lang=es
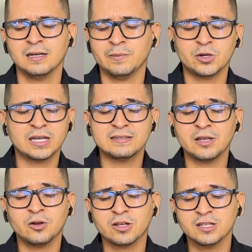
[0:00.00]
Porque
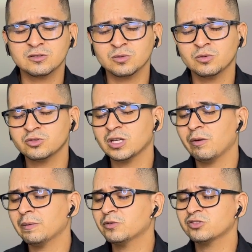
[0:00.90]
Señor Jesús,
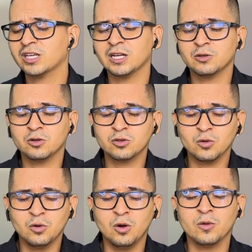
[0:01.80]
sabemos que no
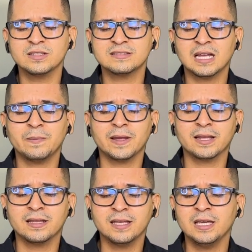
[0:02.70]
todo está
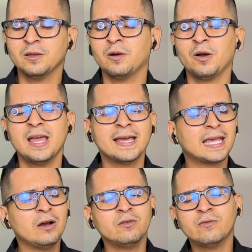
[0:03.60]
perdido,
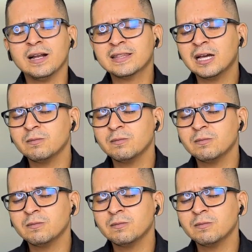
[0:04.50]
que aún falta